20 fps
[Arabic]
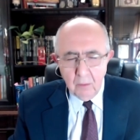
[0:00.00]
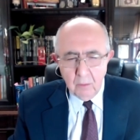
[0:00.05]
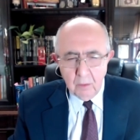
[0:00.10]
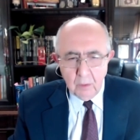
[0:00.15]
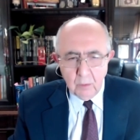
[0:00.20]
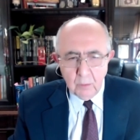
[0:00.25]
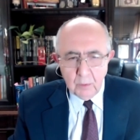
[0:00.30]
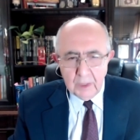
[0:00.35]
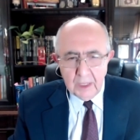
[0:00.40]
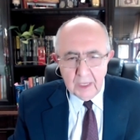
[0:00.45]

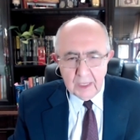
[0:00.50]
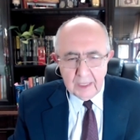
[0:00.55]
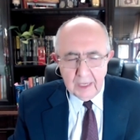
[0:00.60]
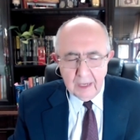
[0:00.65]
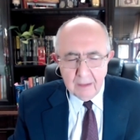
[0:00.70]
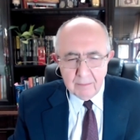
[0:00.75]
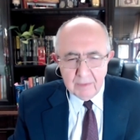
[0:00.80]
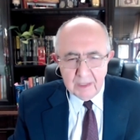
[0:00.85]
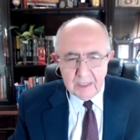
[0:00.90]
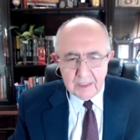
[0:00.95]
وهناك
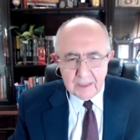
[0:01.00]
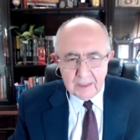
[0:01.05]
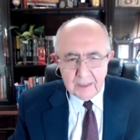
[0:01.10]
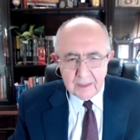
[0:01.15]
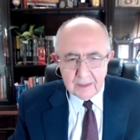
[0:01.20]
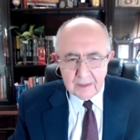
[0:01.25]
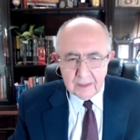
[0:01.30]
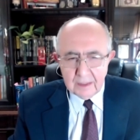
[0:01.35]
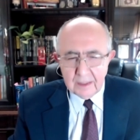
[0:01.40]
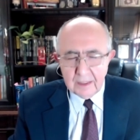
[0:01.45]
عمليا
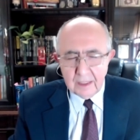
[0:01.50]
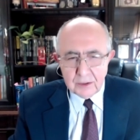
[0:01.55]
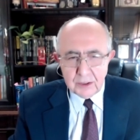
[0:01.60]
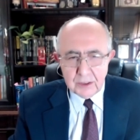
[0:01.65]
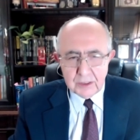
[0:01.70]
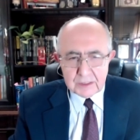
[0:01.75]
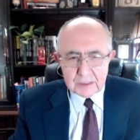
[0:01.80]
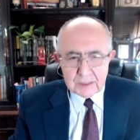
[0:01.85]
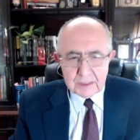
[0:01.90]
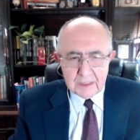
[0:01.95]

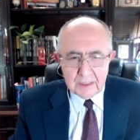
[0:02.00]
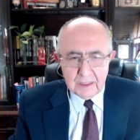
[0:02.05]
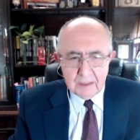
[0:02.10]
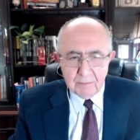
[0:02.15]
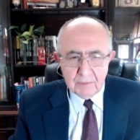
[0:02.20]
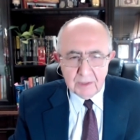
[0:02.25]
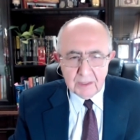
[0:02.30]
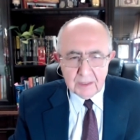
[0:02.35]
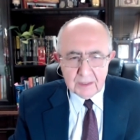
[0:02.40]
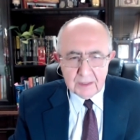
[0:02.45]
إخراج للصين
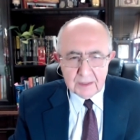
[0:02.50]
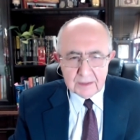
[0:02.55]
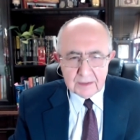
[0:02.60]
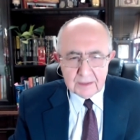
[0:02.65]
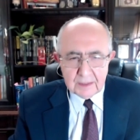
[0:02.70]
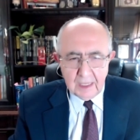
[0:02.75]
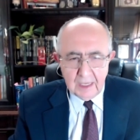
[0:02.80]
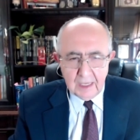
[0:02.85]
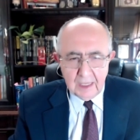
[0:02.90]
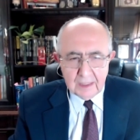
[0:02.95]
من
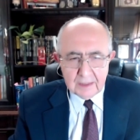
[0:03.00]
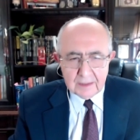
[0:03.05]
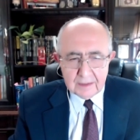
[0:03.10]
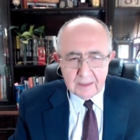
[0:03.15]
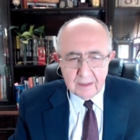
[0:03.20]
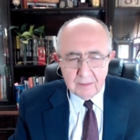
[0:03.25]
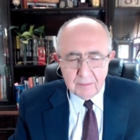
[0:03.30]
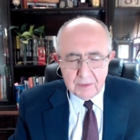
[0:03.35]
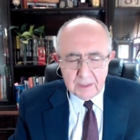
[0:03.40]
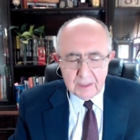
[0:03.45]
قطاعات
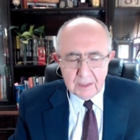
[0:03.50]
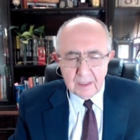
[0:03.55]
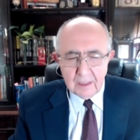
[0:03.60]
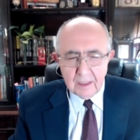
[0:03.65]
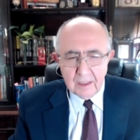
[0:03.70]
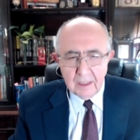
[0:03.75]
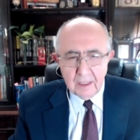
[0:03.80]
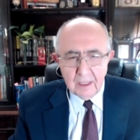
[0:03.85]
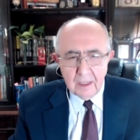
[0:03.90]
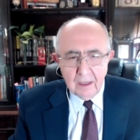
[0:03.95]

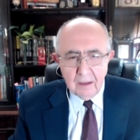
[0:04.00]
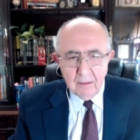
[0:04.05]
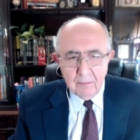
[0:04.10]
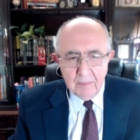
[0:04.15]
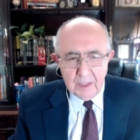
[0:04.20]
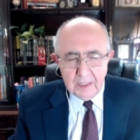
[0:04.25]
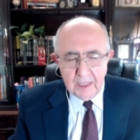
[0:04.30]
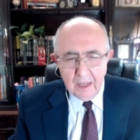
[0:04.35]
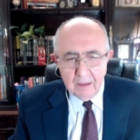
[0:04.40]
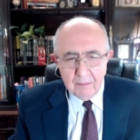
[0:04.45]
كبيرة
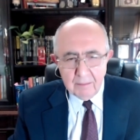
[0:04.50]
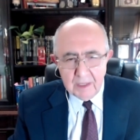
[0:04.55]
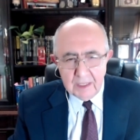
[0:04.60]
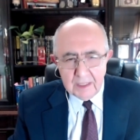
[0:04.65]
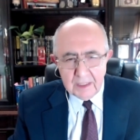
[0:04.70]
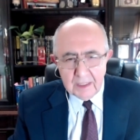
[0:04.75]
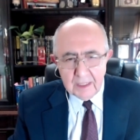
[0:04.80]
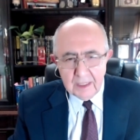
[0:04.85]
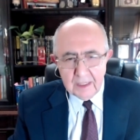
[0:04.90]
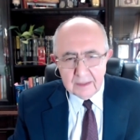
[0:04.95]
من
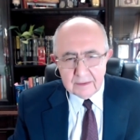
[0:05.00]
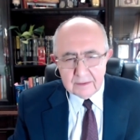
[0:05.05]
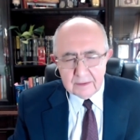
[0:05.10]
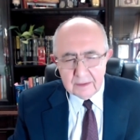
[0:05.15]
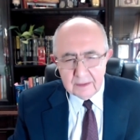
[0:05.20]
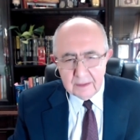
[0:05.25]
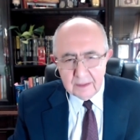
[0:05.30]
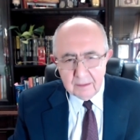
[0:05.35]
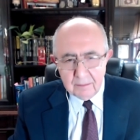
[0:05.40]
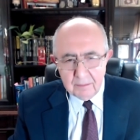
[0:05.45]
عمليات
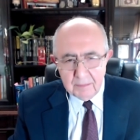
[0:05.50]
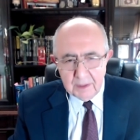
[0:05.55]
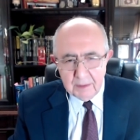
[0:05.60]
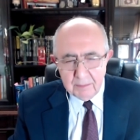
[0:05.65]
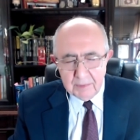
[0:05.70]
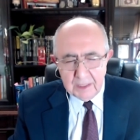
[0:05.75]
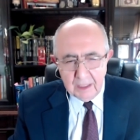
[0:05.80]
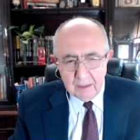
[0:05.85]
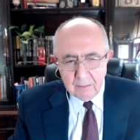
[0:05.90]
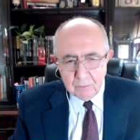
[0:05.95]

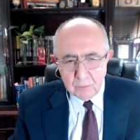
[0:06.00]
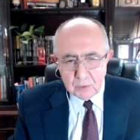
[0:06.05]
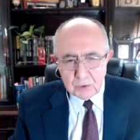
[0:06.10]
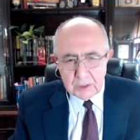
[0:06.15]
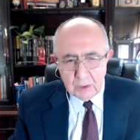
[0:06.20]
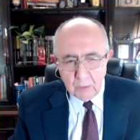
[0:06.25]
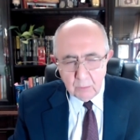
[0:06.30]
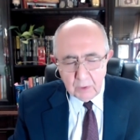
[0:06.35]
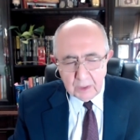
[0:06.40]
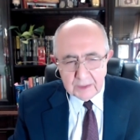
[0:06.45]
من
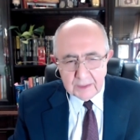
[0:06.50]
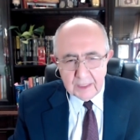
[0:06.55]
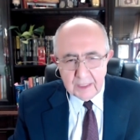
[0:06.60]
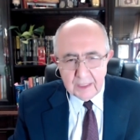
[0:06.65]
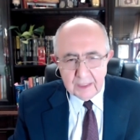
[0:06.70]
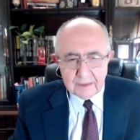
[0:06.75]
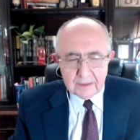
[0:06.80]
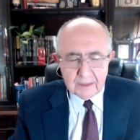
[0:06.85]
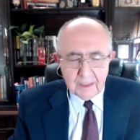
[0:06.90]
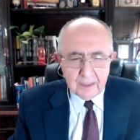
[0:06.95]

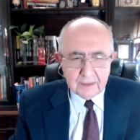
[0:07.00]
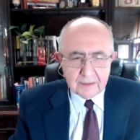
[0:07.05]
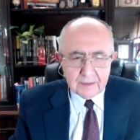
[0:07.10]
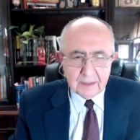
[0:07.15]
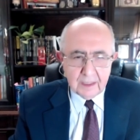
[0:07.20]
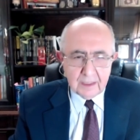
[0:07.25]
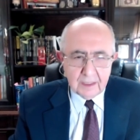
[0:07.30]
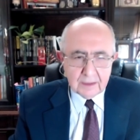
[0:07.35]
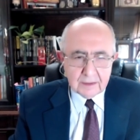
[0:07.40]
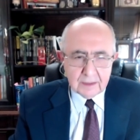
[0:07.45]
المستوردات التي
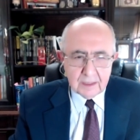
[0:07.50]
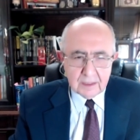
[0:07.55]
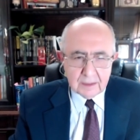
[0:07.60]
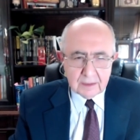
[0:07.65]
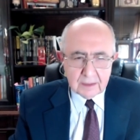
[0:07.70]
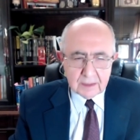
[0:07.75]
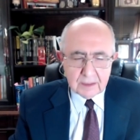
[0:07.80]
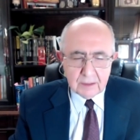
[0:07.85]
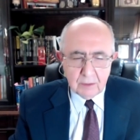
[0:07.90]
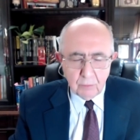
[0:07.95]

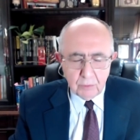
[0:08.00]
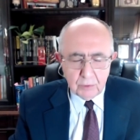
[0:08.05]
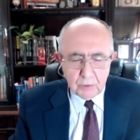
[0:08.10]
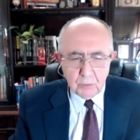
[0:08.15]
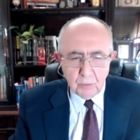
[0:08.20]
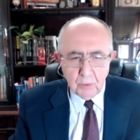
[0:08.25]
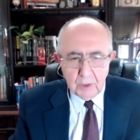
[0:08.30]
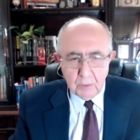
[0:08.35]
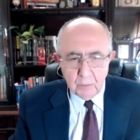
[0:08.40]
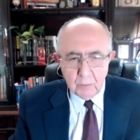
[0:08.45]
كانت
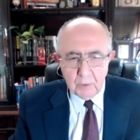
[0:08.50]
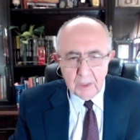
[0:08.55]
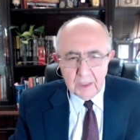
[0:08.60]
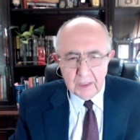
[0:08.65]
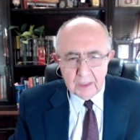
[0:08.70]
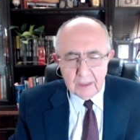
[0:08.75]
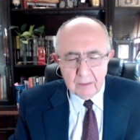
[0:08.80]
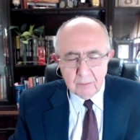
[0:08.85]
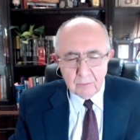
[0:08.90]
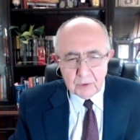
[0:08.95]
تستوردها
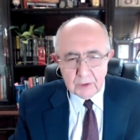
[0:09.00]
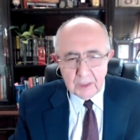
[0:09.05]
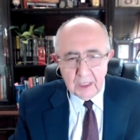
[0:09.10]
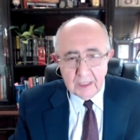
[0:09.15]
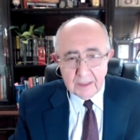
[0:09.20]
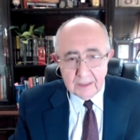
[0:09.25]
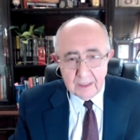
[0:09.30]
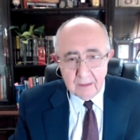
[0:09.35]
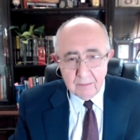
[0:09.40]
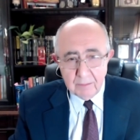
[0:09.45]
الولايات
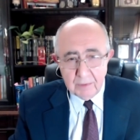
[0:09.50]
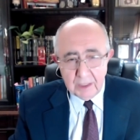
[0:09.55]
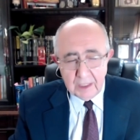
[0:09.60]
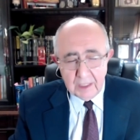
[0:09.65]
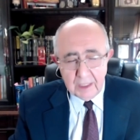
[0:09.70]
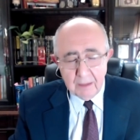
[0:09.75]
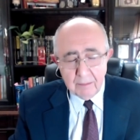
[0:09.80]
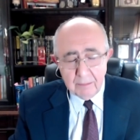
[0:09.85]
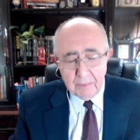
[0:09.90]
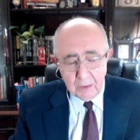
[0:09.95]
المتحده
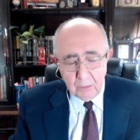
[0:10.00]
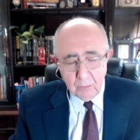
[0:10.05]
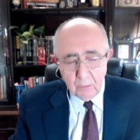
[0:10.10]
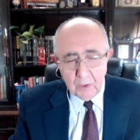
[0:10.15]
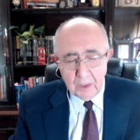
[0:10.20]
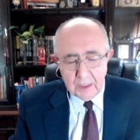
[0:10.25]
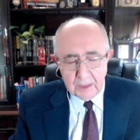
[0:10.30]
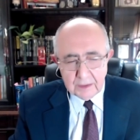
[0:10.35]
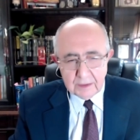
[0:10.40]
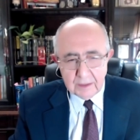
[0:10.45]
الامريكيه بل
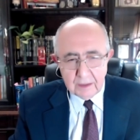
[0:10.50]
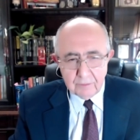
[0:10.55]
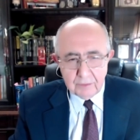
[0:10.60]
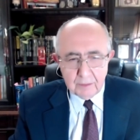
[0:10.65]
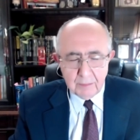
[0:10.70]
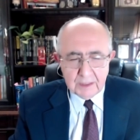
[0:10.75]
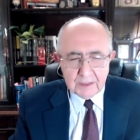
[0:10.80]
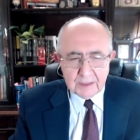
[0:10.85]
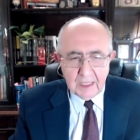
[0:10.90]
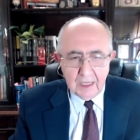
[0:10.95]
وايضا
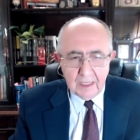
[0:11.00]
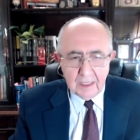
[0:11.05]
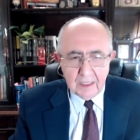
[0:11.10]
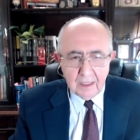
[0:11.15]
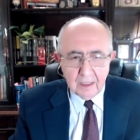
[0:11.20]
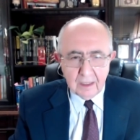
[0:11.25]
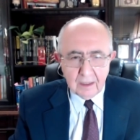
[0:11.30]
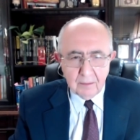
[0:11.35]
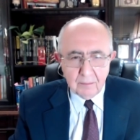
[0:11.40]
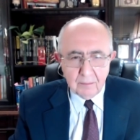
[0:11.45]
فيما يتعلق